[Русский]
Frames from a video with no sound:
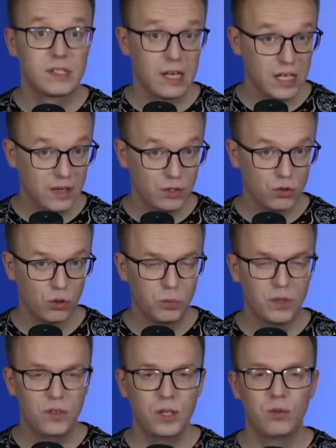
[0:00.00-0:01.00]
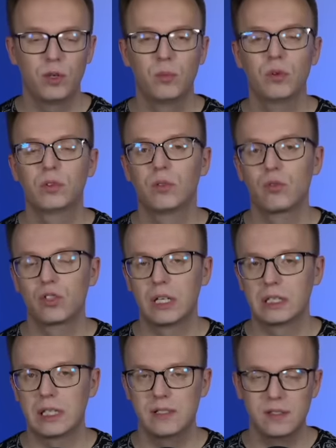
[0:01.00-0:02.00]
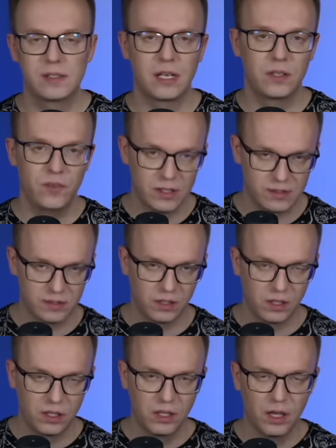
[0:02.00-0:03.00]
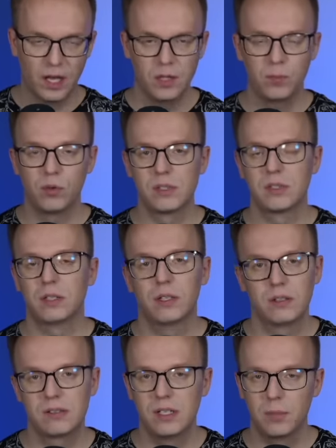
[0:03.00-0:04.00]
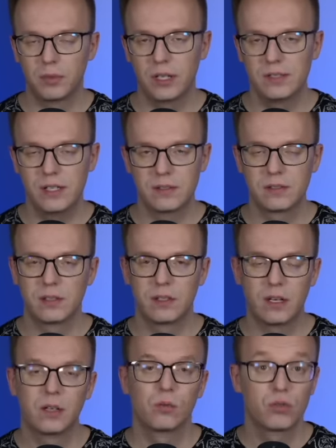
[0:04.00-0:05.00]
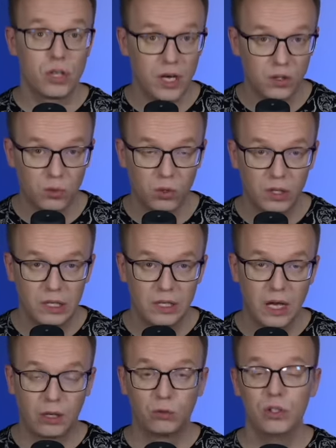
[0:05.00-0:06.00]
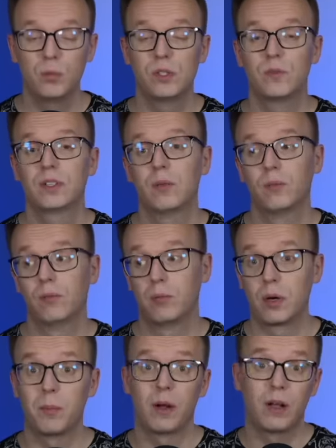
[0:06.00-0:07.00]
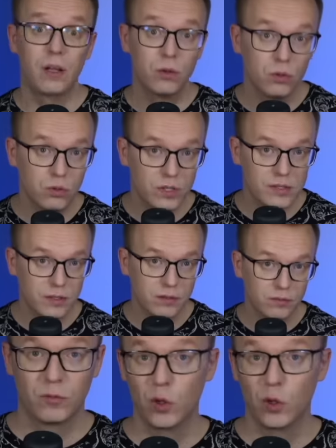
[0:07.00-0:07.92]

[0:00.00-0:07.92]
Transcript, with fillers: Заявишь, что к появлению ребенка нужно относиться ответственно, а не просто слепо надеяться на лужайку а кто-нибудь в этом пропаганду увидит.